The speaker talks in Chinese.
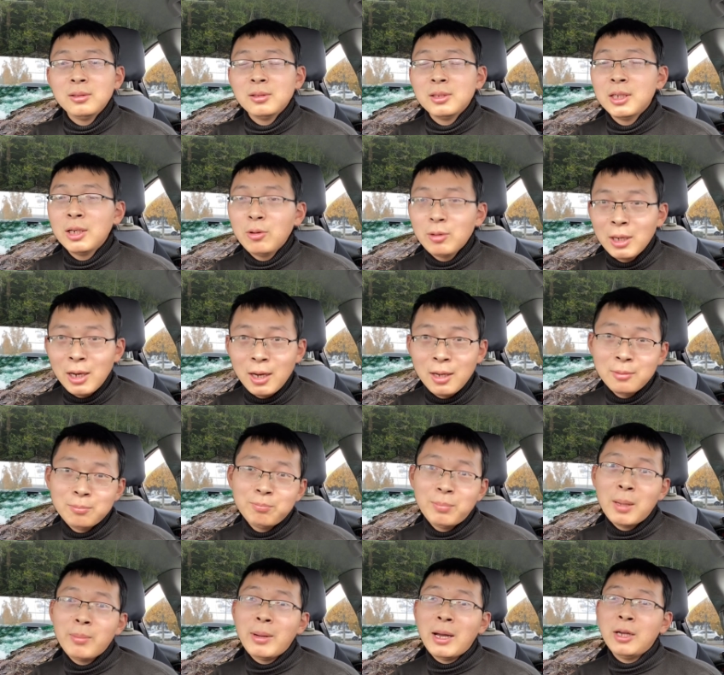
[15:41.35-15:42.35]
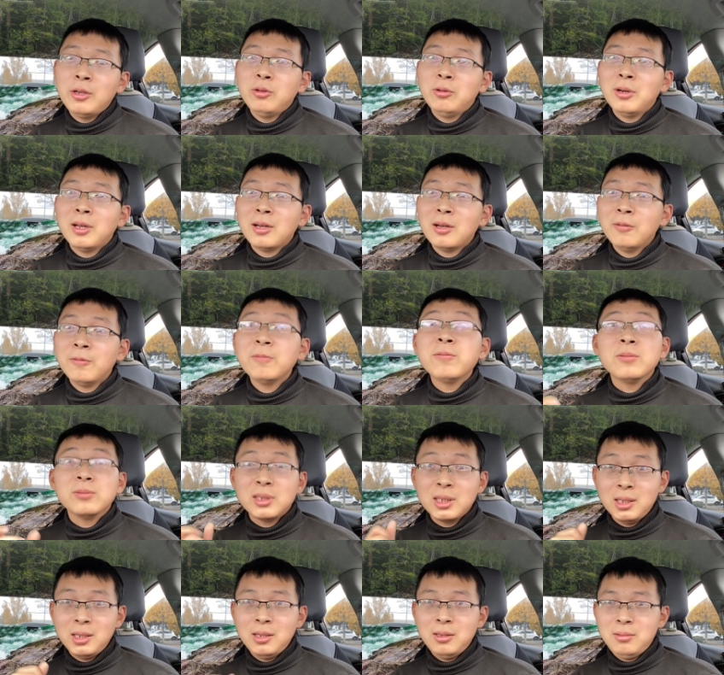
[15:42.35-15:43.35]
结果他爸爸有那个斧
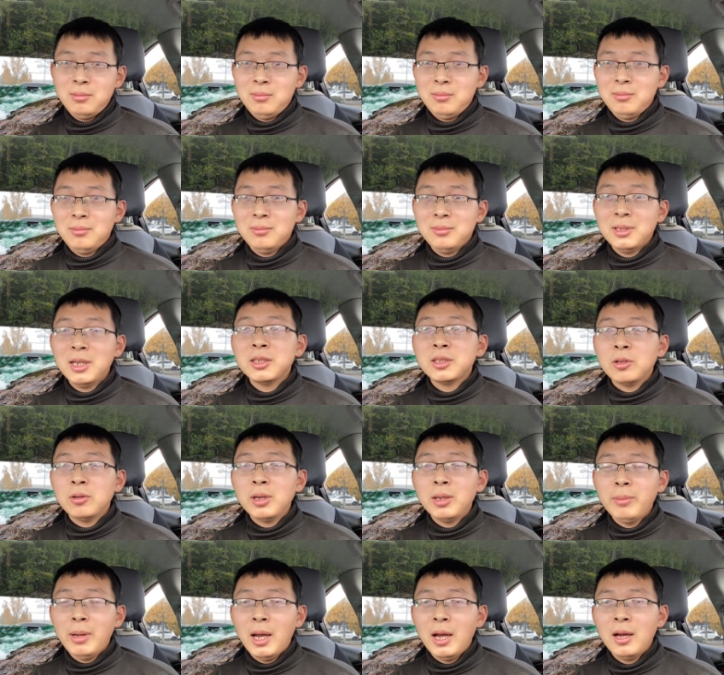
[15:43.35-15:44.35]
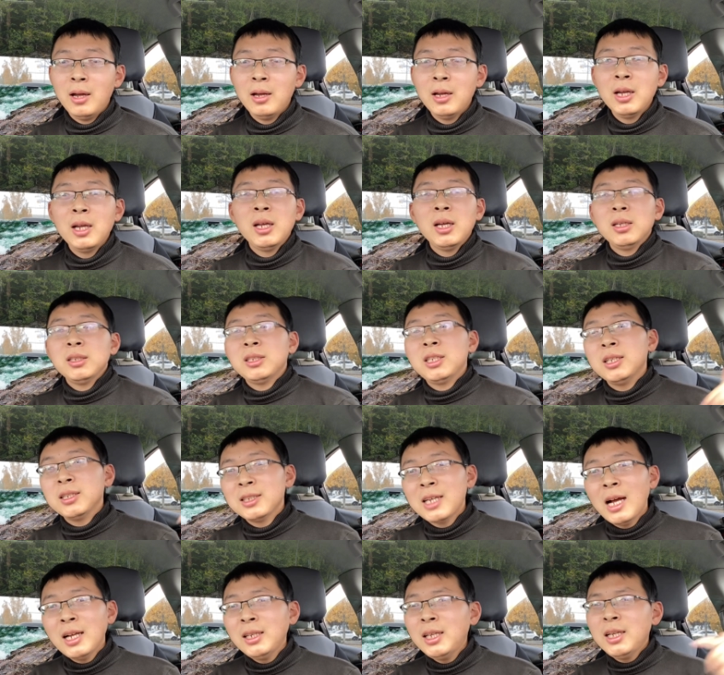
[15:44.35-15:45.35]
子在手里面，警
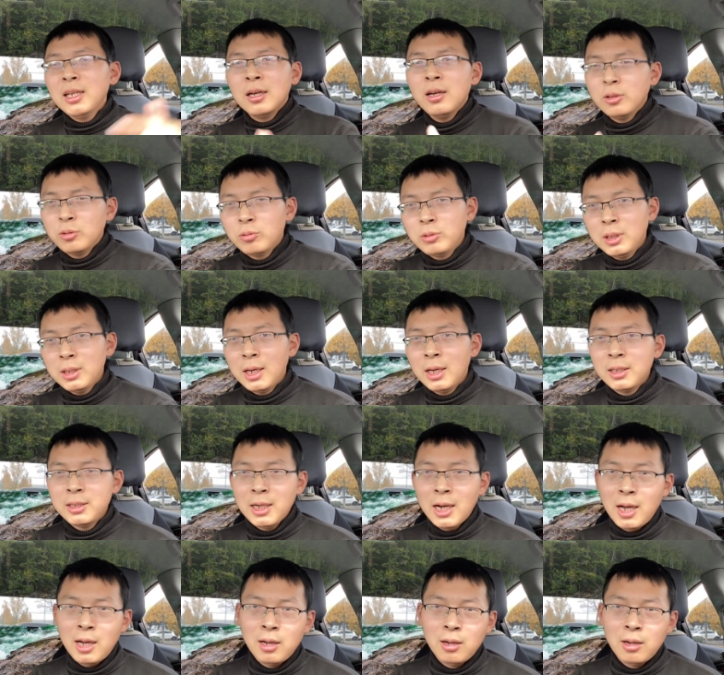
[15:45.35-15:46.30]
察立刻冲进他的家。